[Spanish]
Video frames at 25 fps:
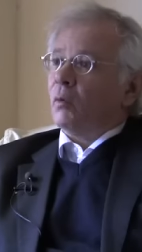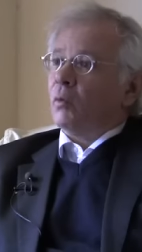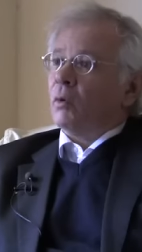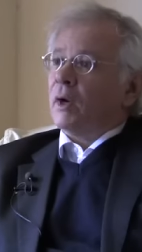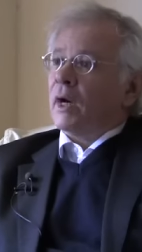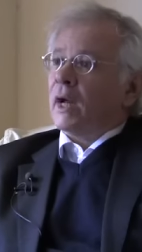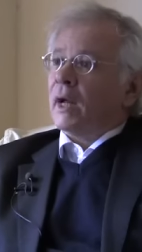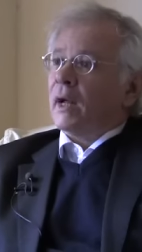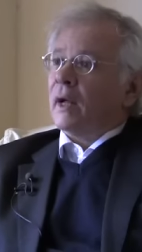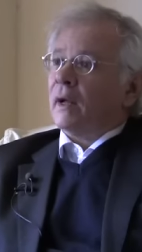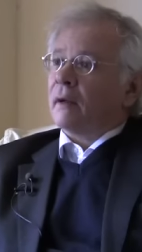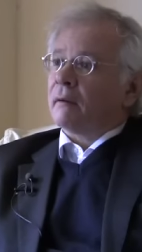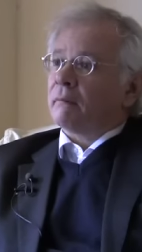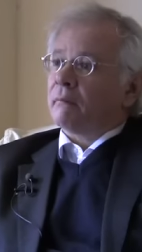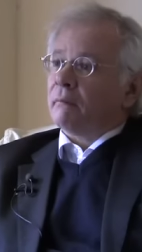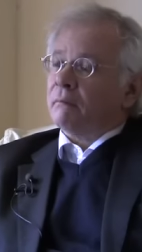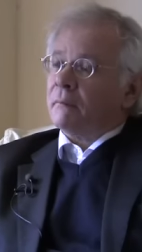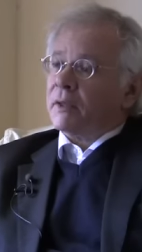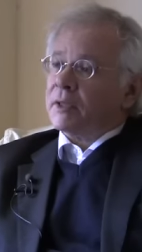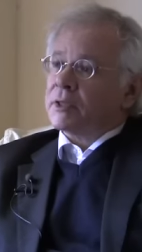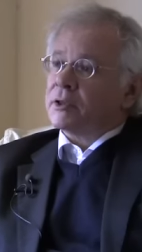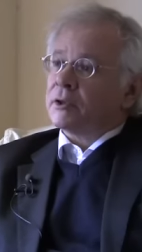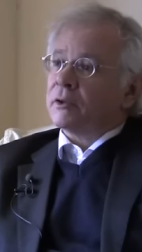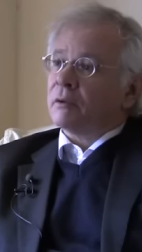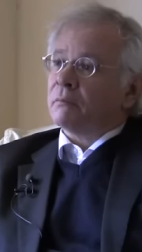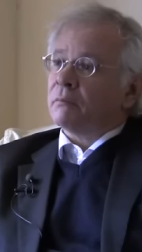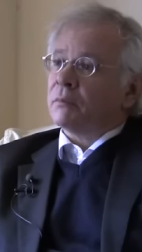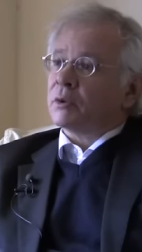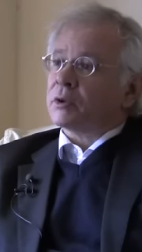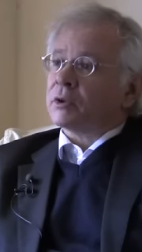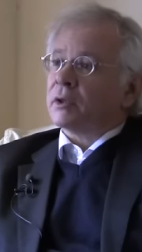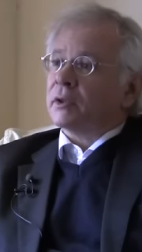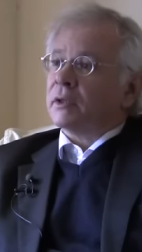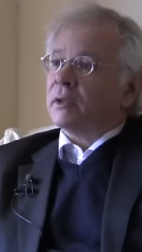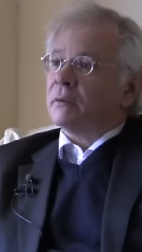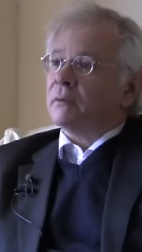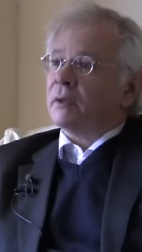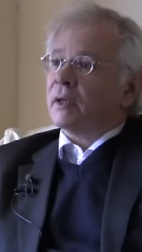una visión
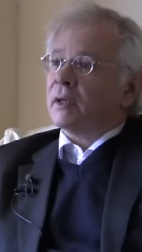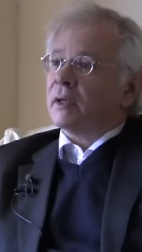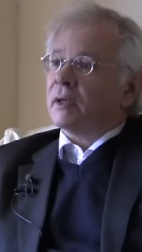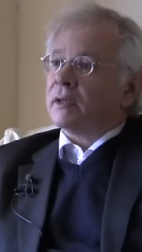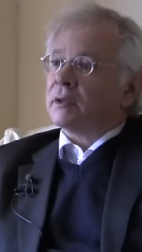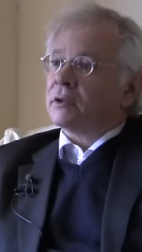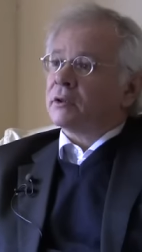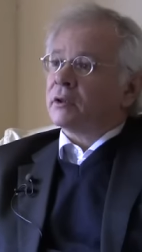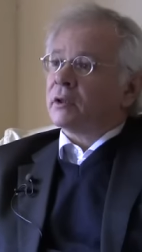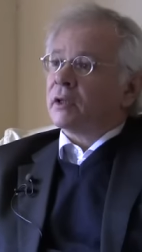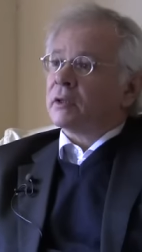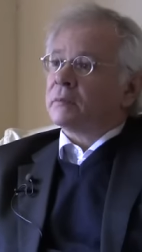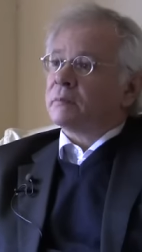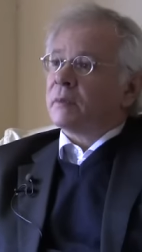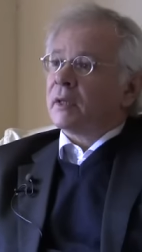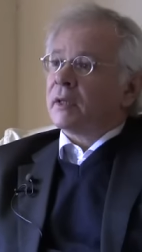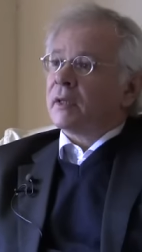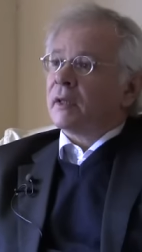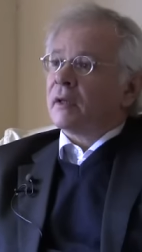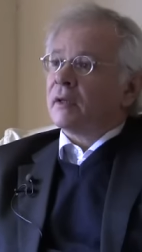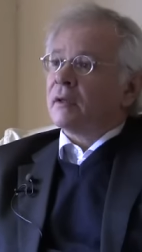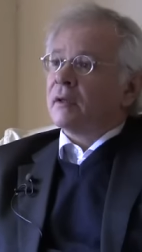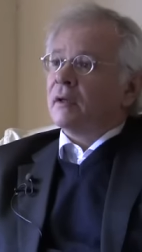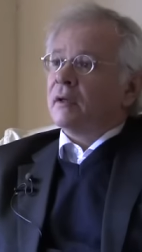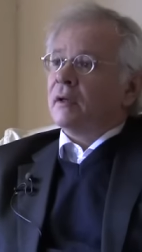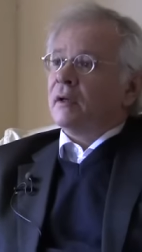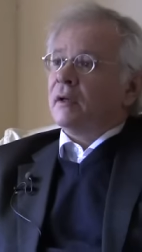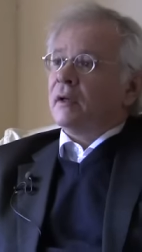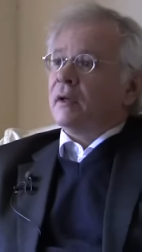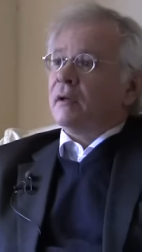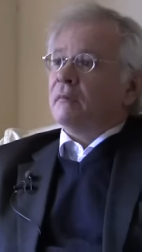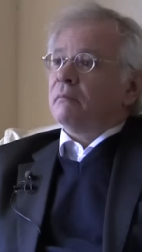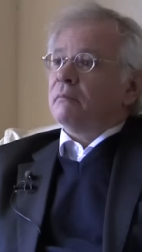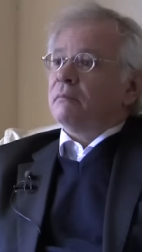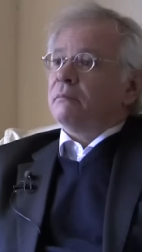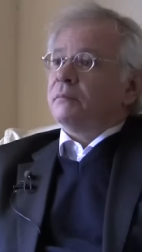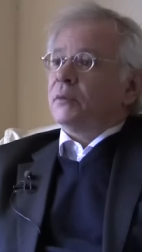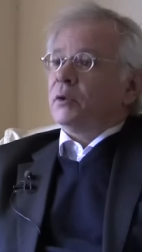positiva de la historia de España
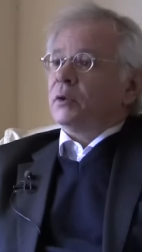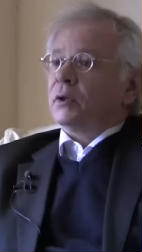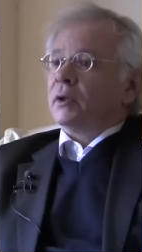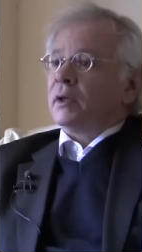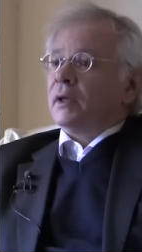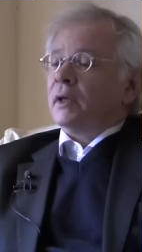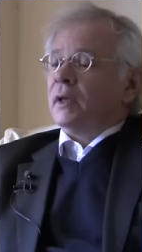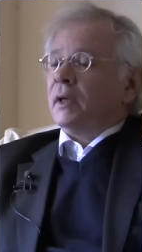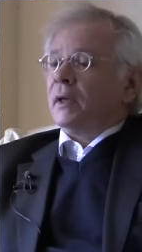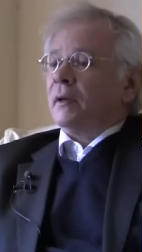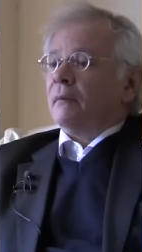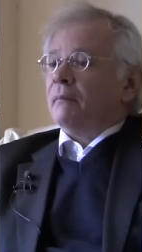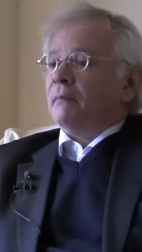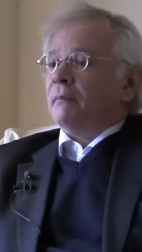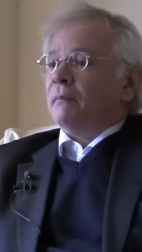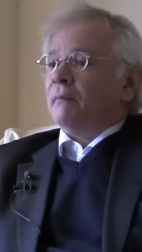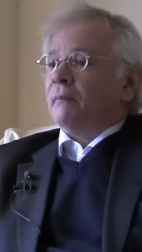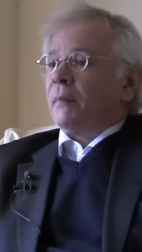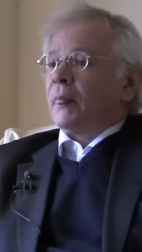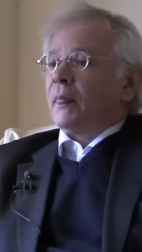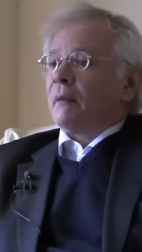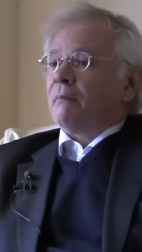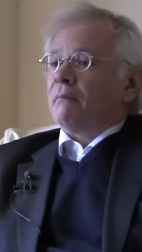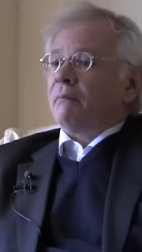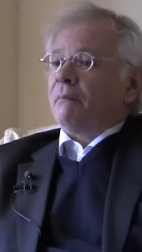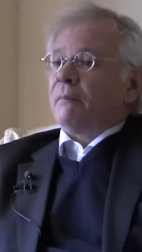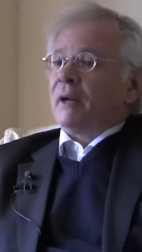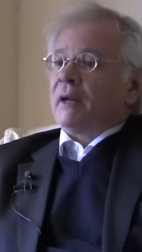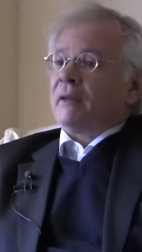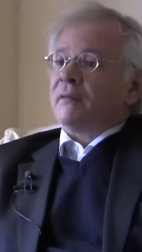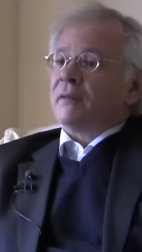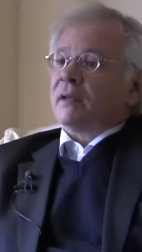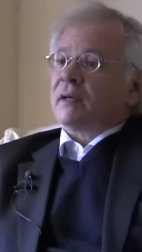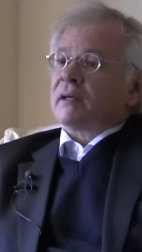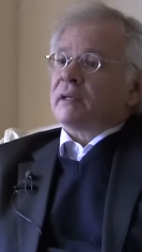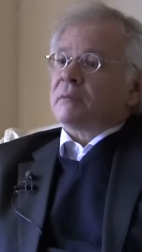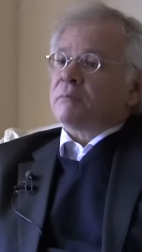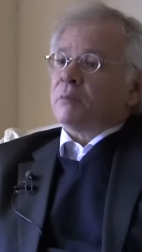porque mm,
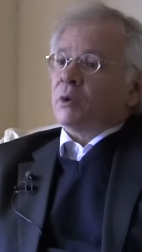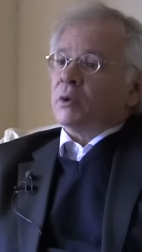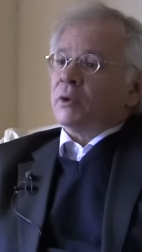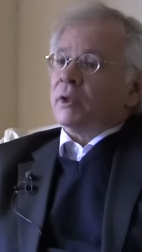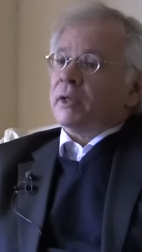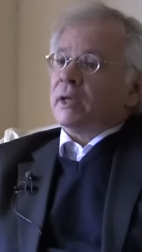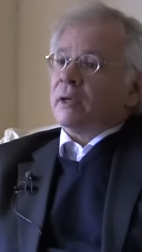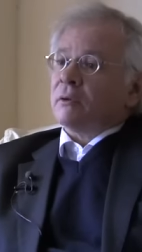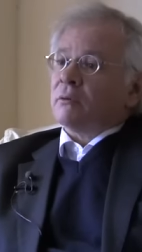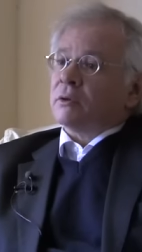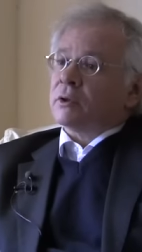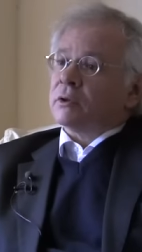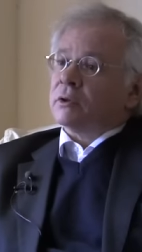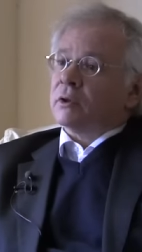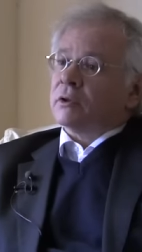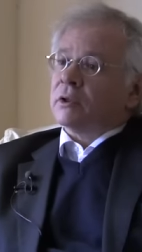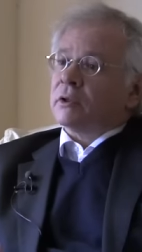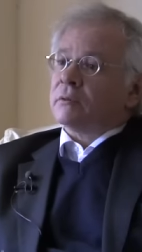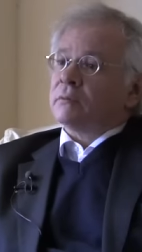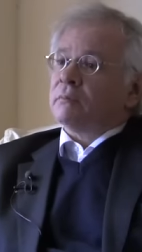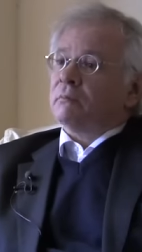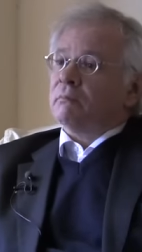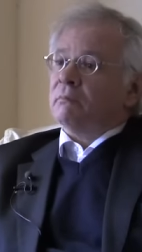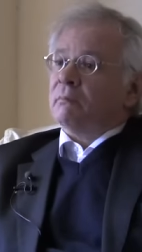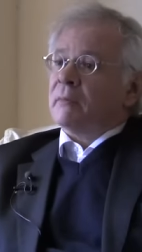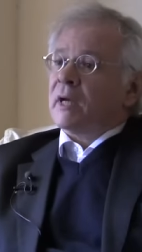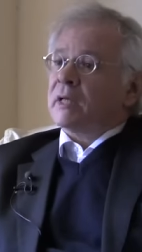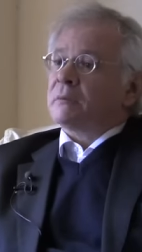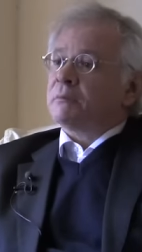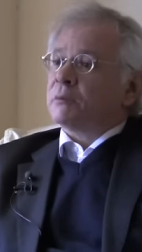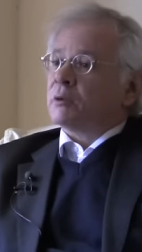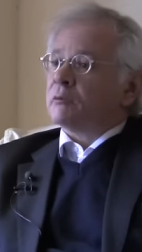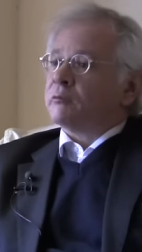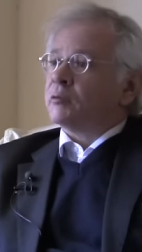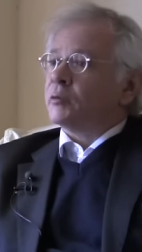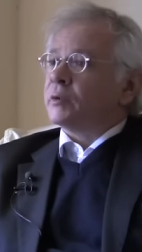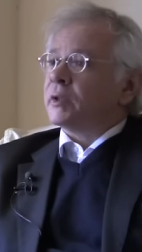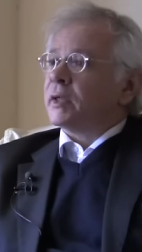parece responder a cuestiones más
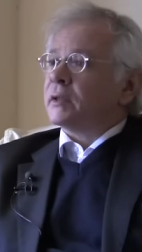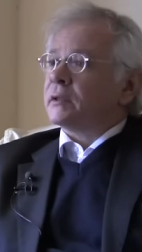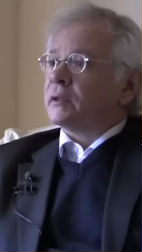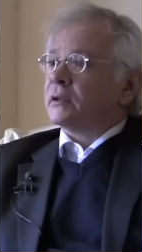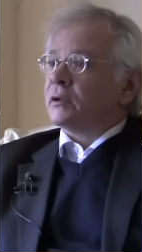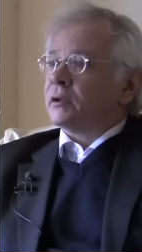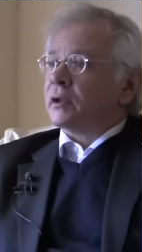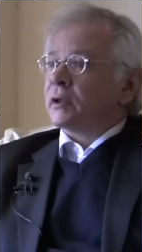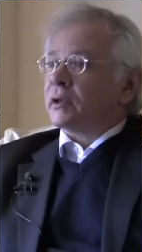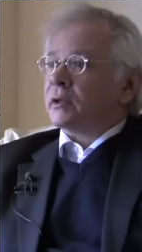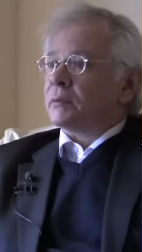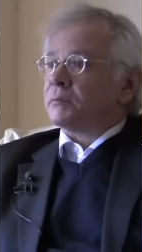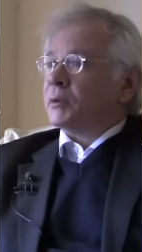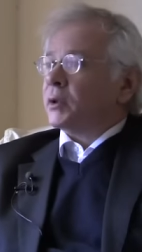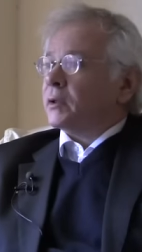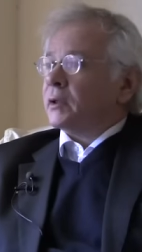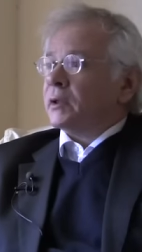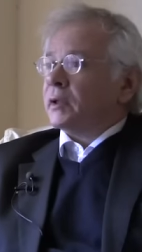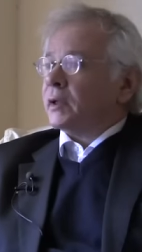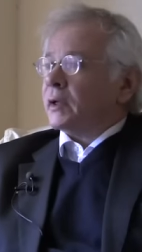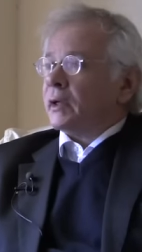profundas de lo que responde.